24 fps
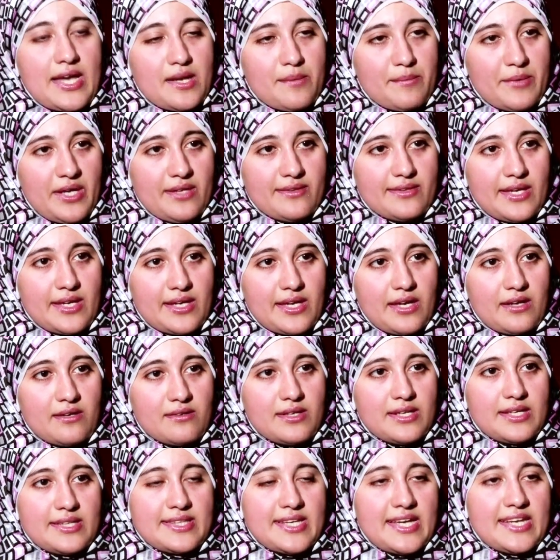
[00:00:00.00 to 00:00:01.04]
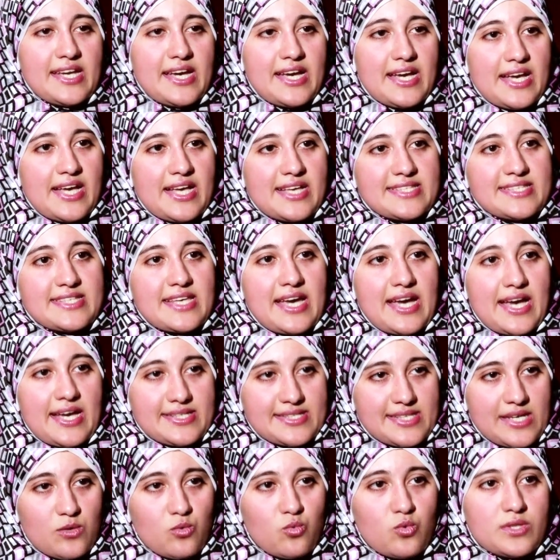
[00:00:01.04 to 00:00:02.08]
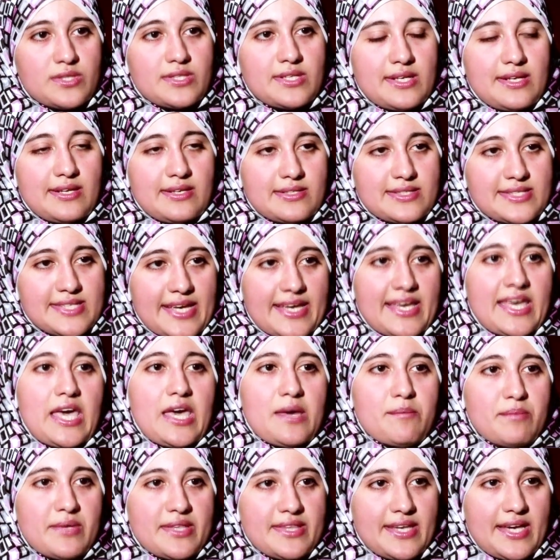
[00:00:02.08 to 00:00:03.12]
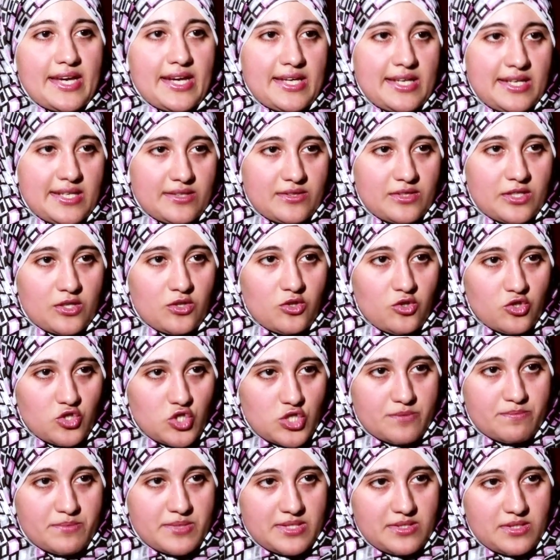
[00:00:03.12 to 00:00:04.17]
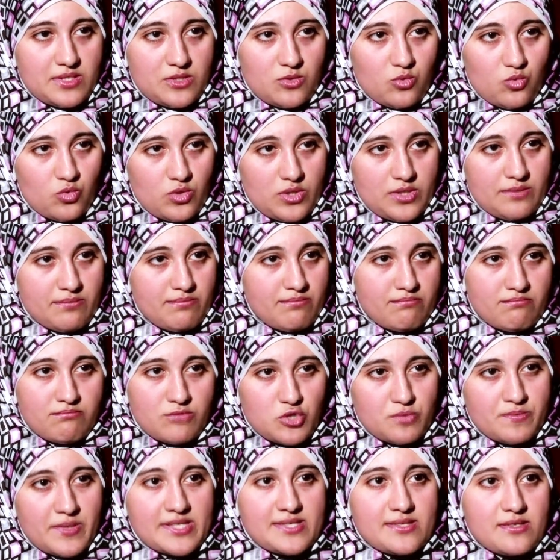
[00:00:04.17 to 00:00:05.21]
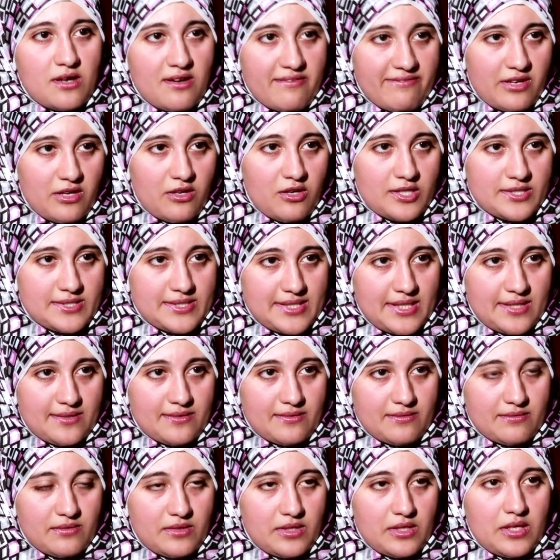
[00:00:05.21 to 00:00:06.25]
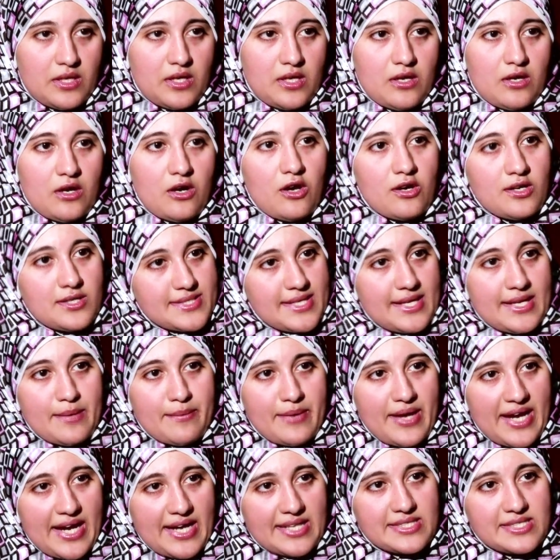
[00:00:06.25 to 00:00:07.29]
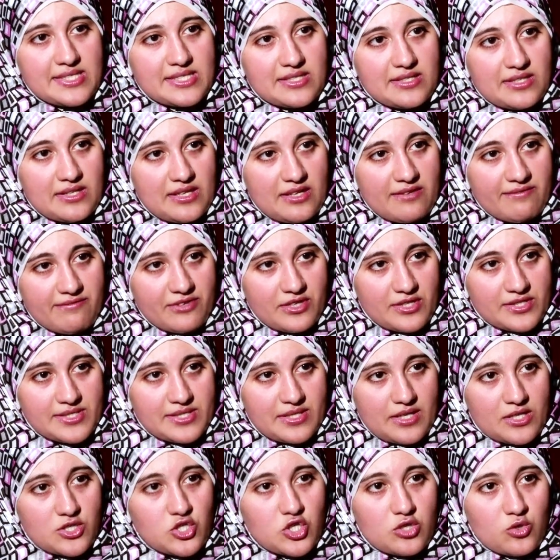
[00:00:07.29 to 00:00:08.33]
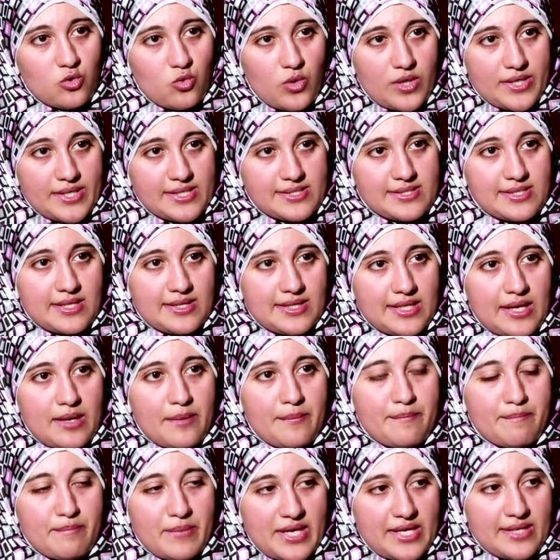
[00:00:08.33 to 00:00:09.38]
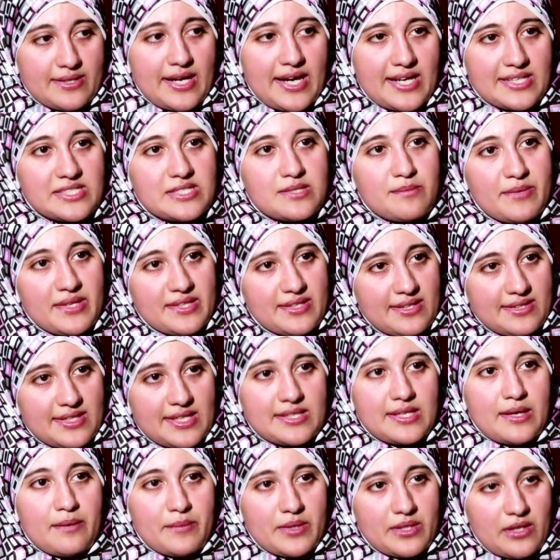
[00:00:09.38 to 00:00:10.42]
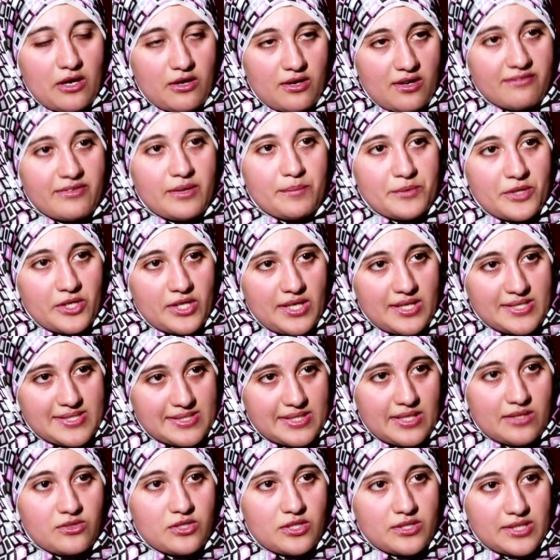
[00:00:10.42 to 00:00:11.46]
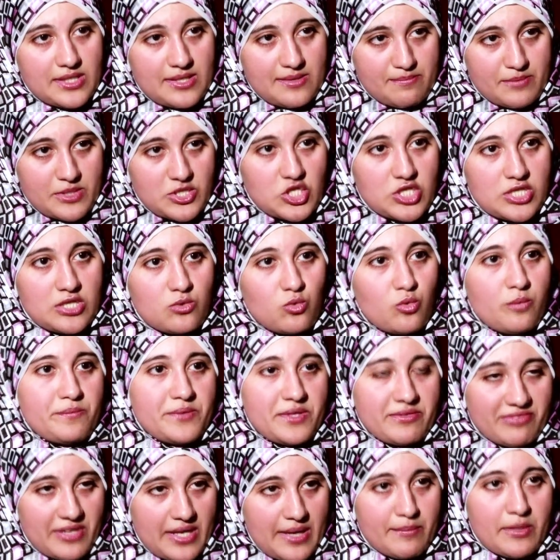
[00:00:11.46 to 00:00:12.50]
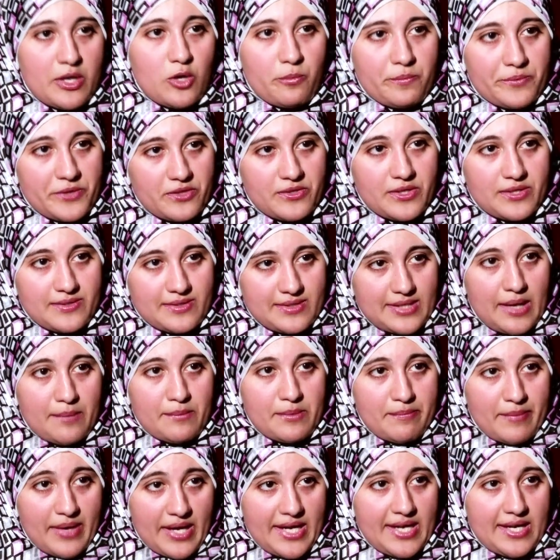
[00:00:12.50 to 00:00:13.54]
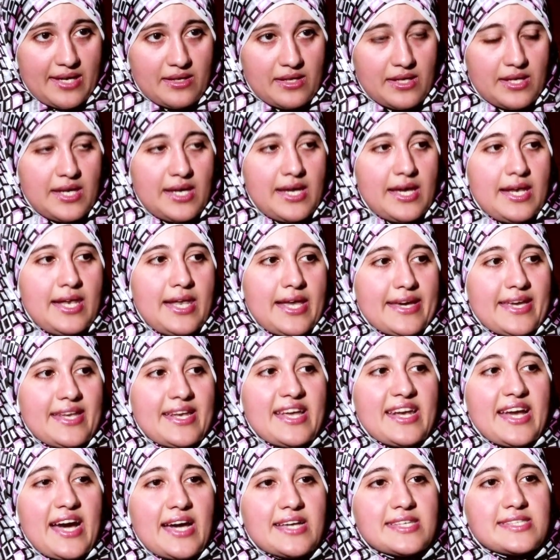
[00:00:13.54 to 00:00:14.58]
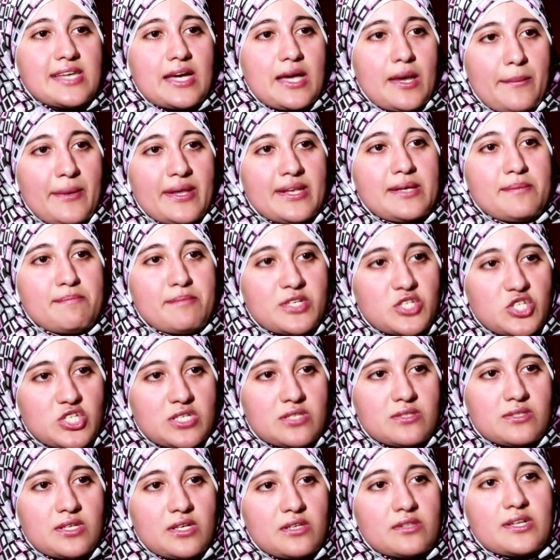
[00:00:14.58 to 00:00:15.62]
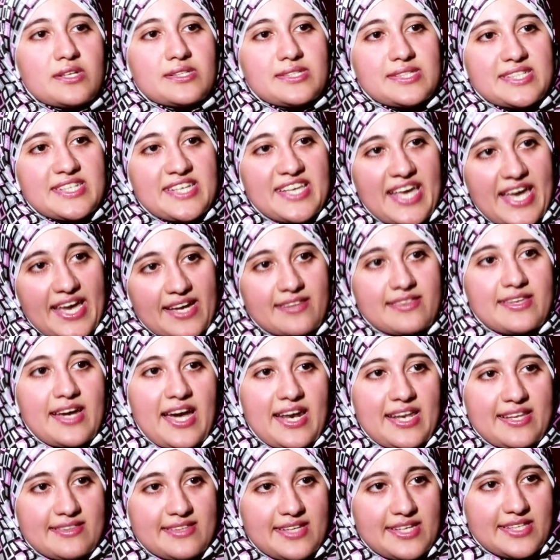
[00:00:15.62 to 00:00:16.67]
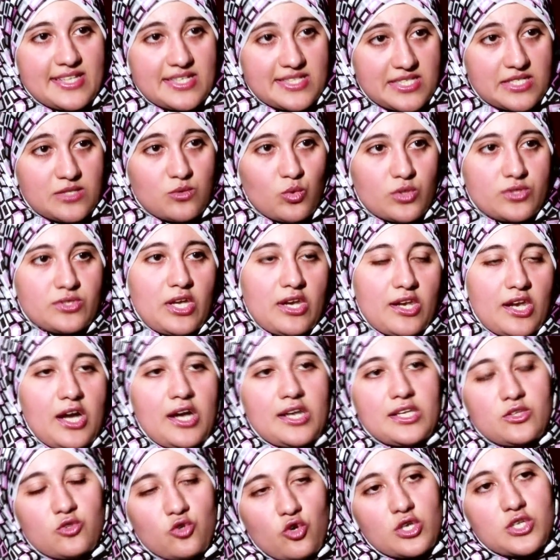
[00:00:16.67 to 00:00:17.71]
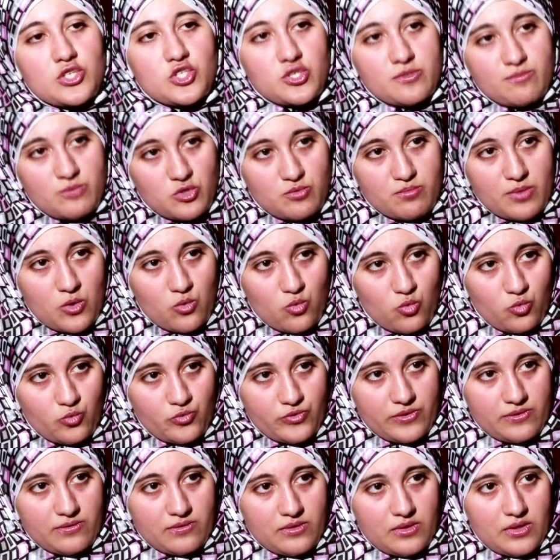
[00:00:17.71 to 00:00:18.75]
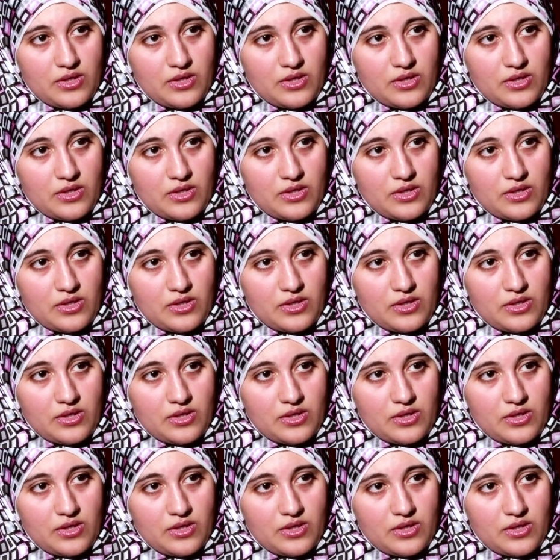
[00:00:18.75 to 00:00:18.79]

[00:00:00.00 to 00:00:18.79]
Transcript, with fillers: انا محتاجه ان انا ازود الذكاء بتاعي اللي التكنولوجي بتديهولي مش بس اقف لغايه كده خلاص انا بقى عندي انفراستراكشر كويسه ان انا بقيت عندي ميتا داتا متعرفه بطريقه ستاندرد للماشين وبتفهمها وبتقدر تتعامل معاها لكن انا عايزه كمان الماشين تقدر ترياكت على الداتا دي وتطلع لي نولج مش موجوده